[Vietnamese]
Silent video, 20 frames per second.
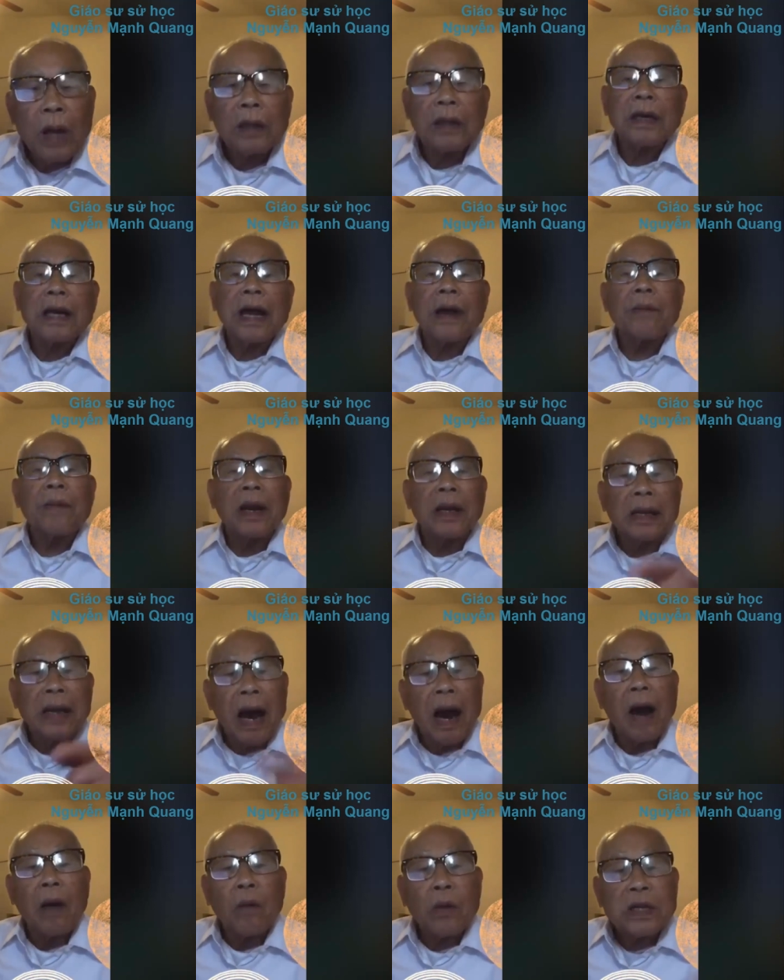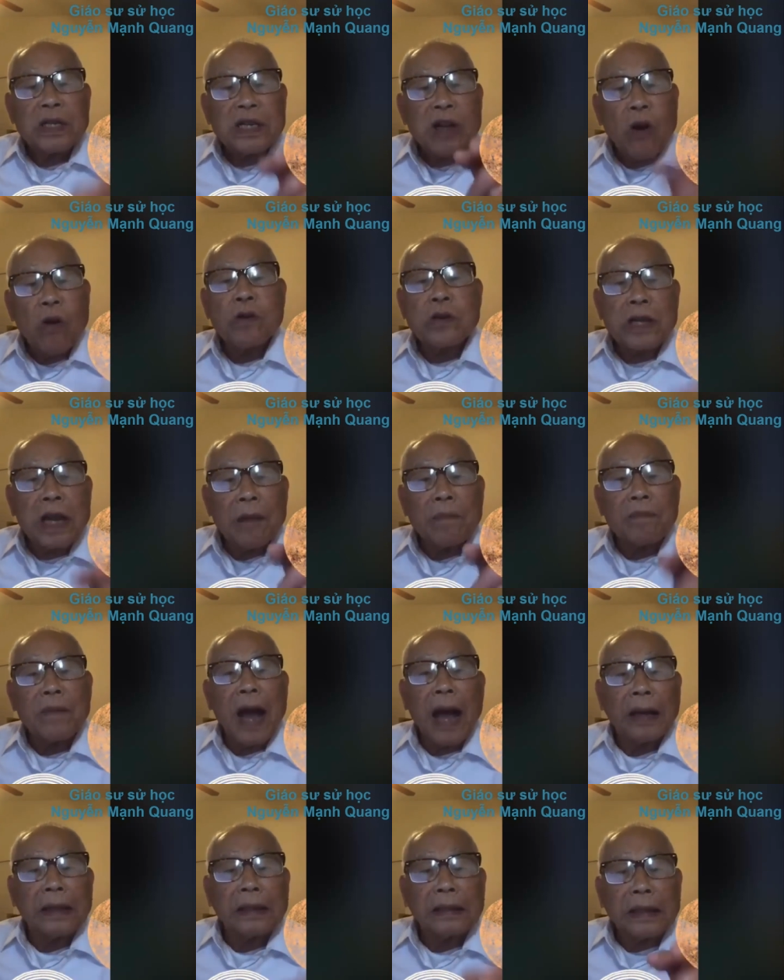Tức là bây giờ có sáu trăm
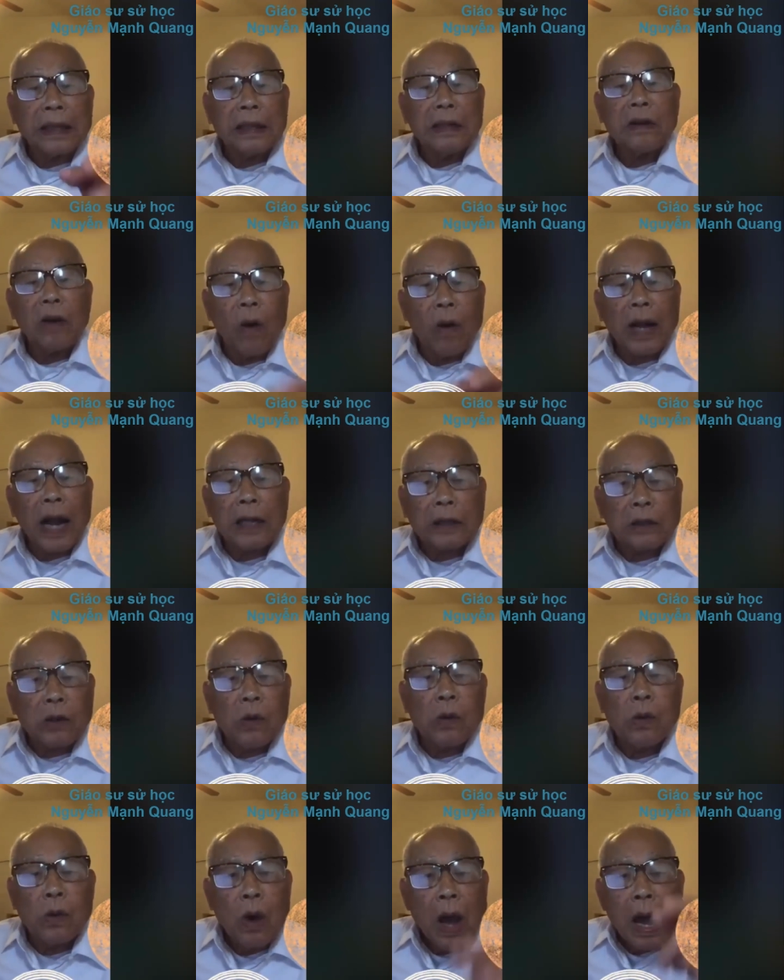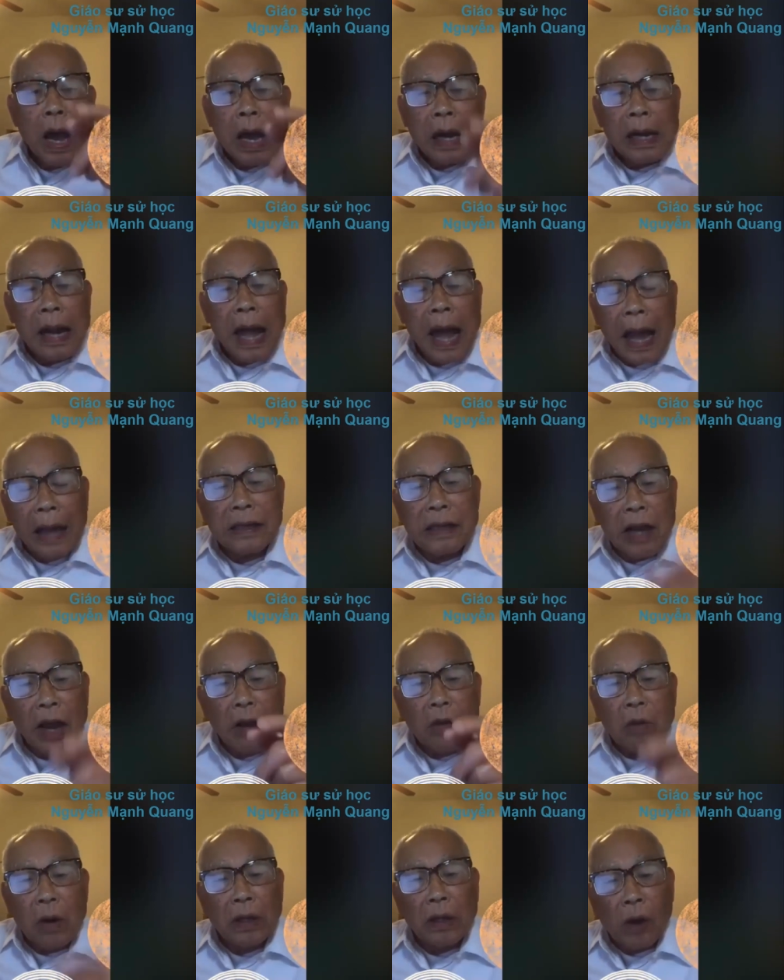ngàn tín đồ Kitô là những
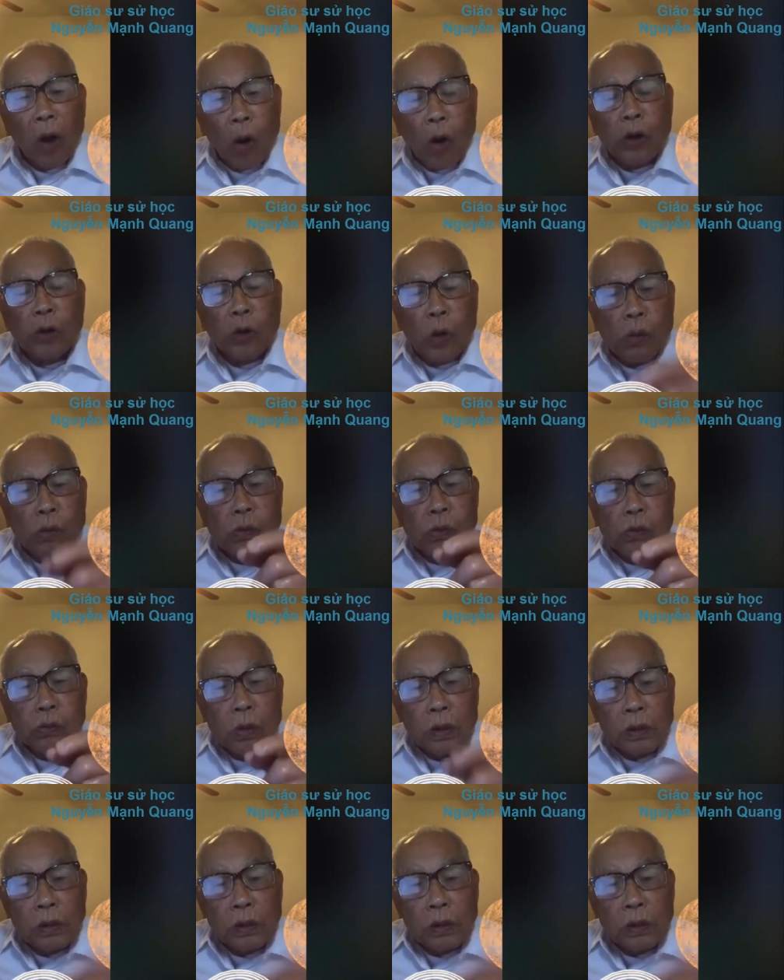cái quân nội thù